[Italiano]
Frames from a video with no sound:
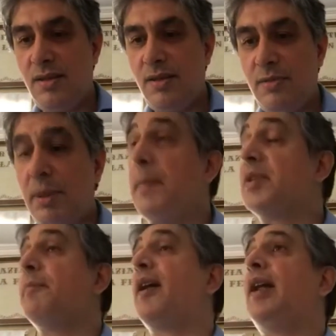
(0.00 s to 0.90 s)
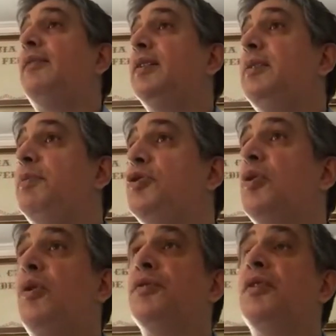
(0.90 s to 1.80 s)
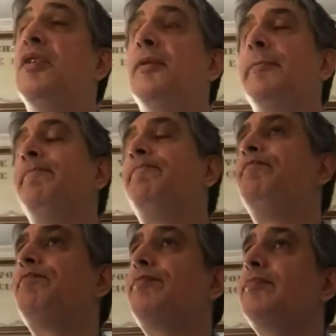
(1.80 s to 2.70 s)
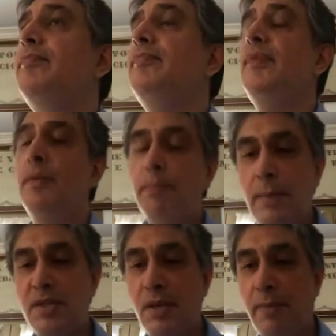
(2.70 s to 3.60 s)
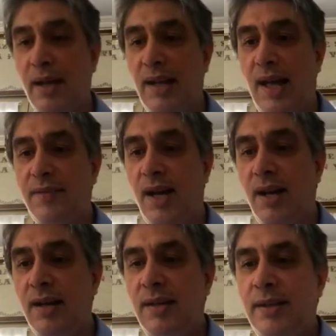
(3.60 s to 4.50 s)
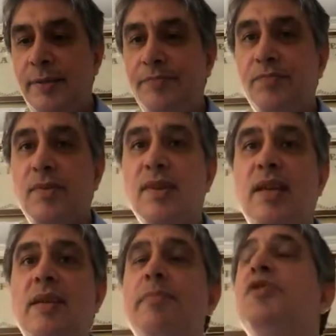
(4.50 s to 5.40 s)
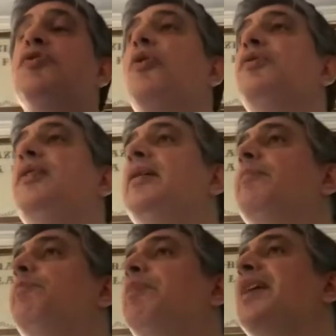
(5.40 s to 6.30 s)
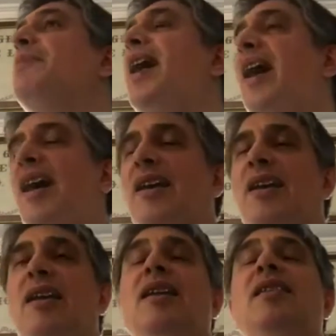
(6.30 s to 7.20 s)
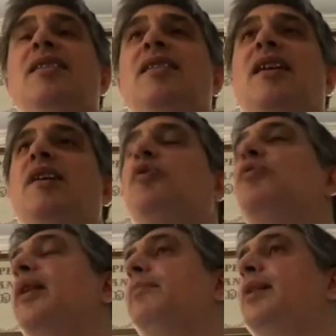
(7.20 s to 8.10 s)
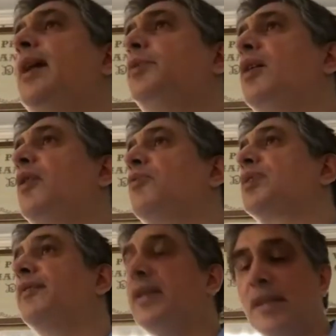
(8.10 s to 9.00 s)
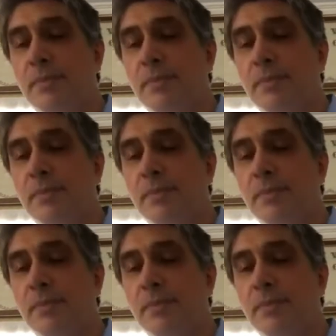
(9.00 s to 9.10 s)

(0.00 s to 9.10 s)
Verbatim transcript: Prima si parlava di bisogni, no? Prima si parlava di bisogni primari che noi abbiamo nella nostra vita.